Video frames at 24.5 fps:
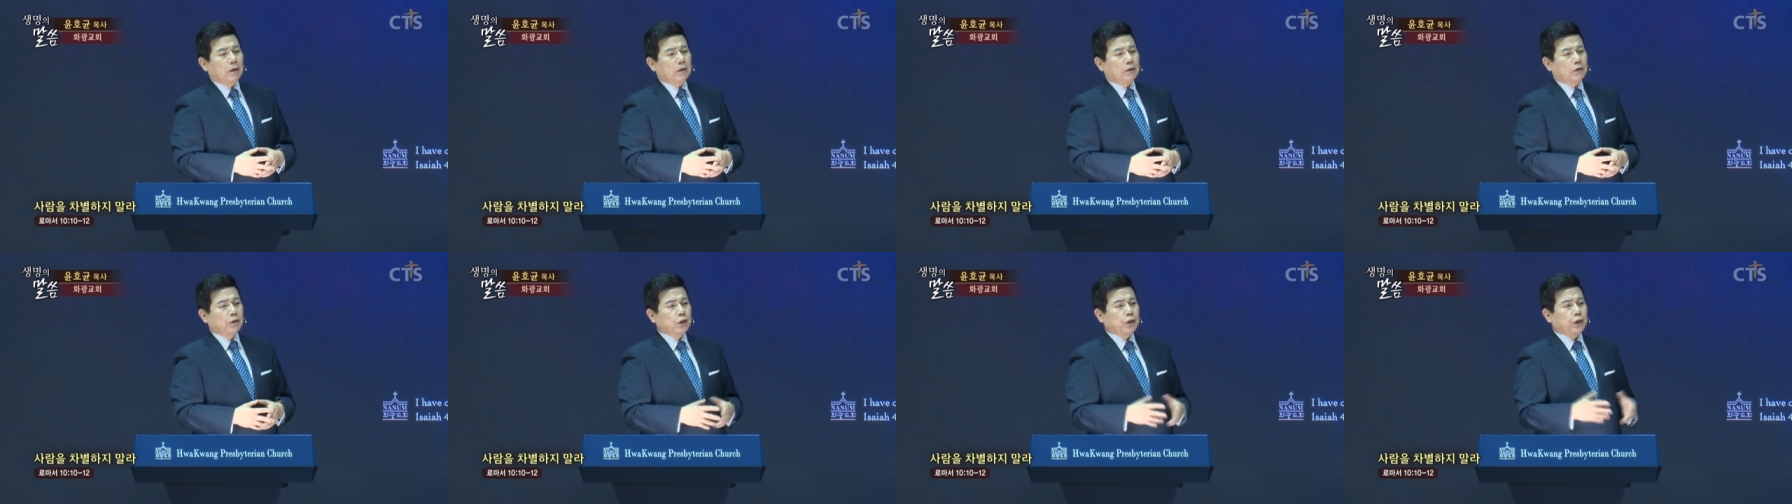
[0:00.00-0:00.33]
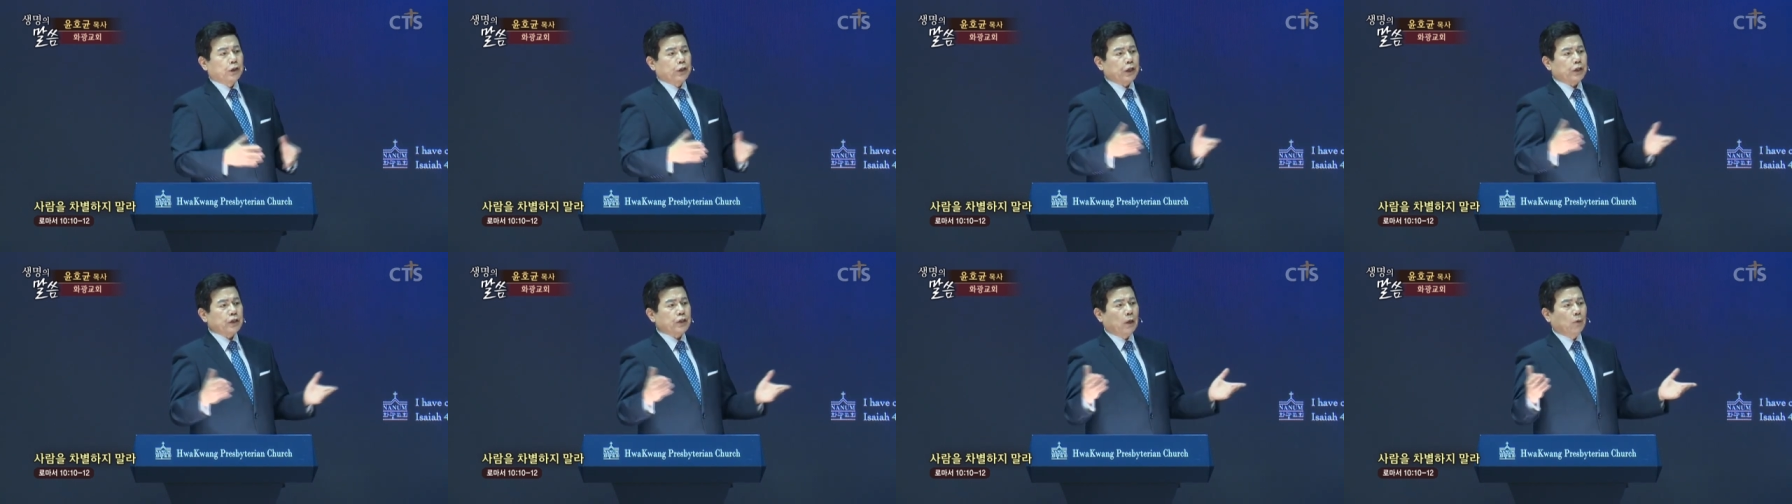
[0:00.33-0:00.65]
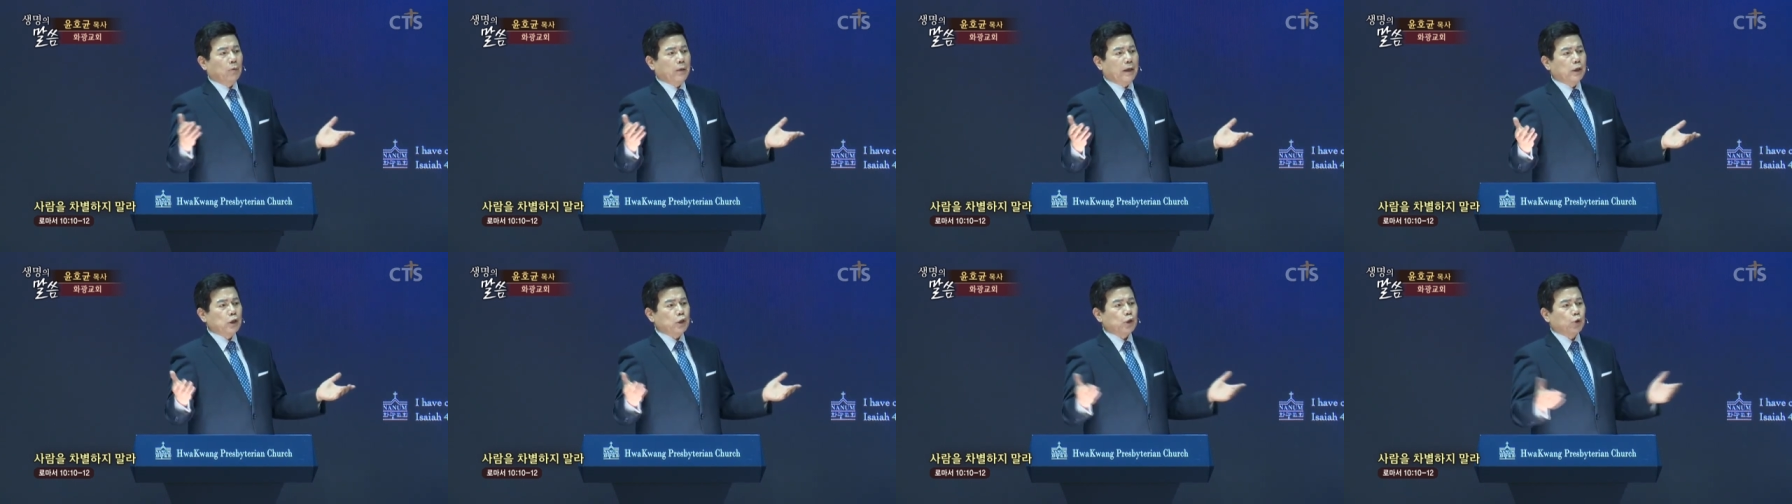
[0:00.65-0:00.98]
그 시대
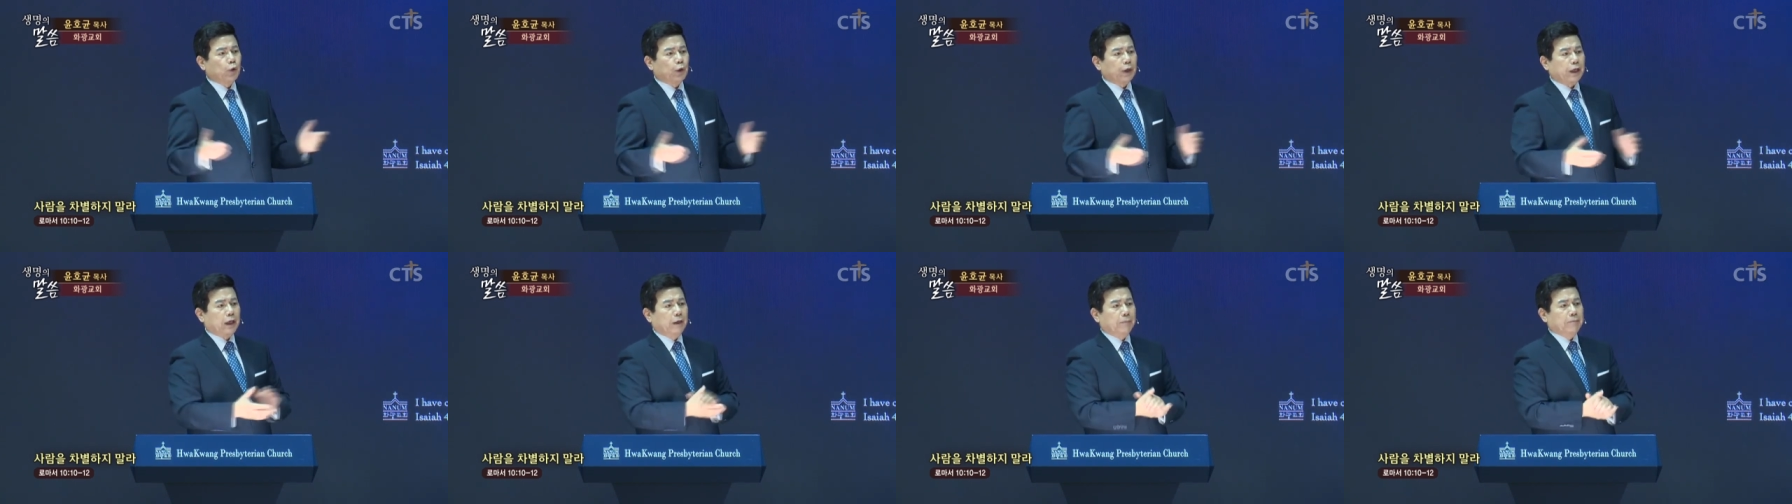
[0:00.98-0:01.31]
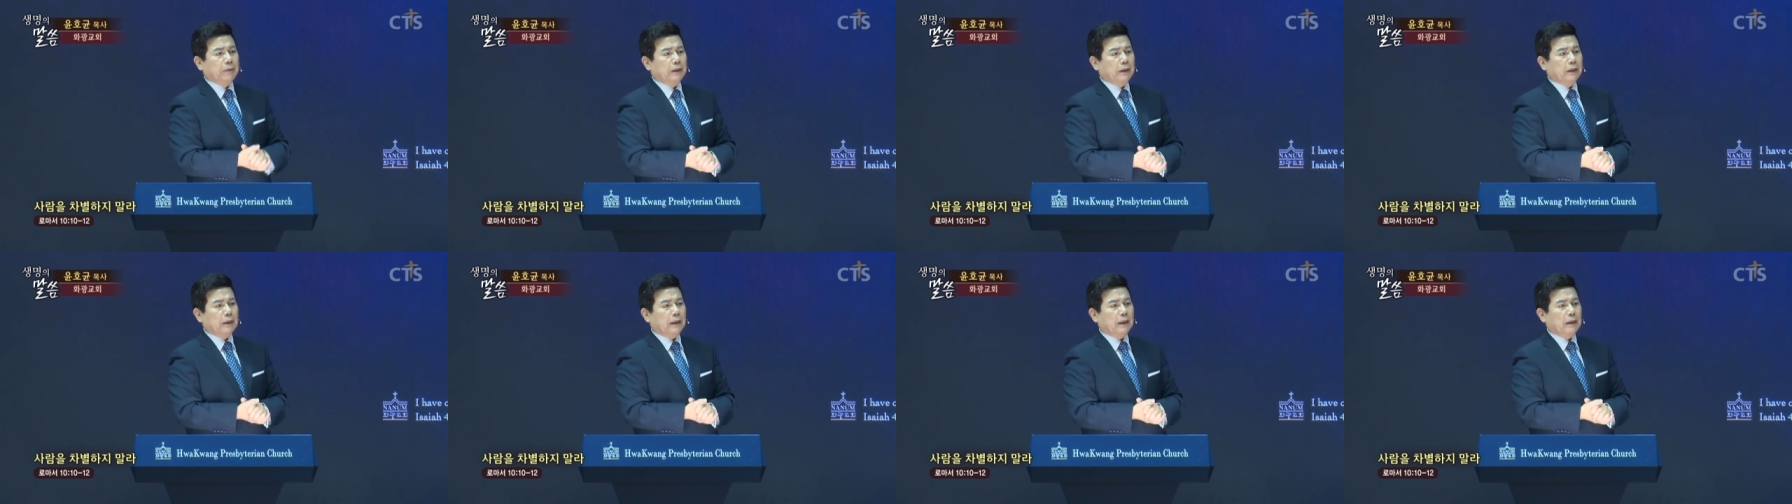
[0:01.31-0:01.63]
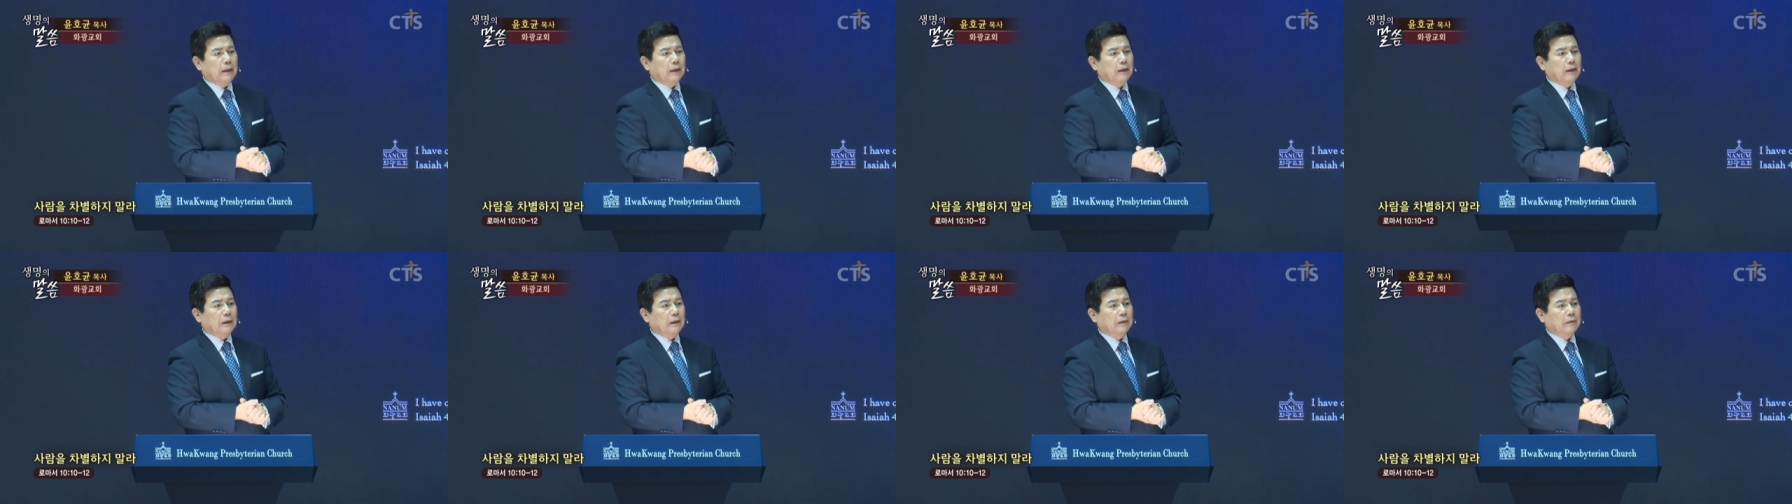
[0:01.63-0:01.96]
상황을
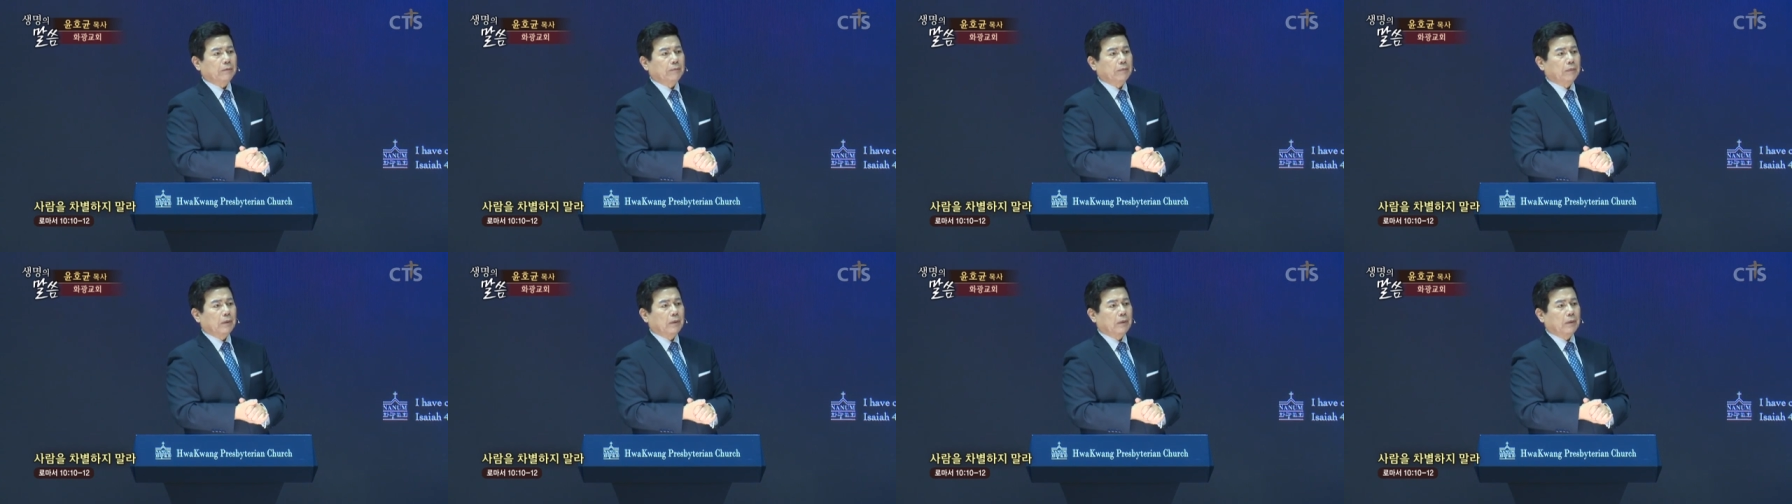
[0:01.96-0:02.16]
소개합니다.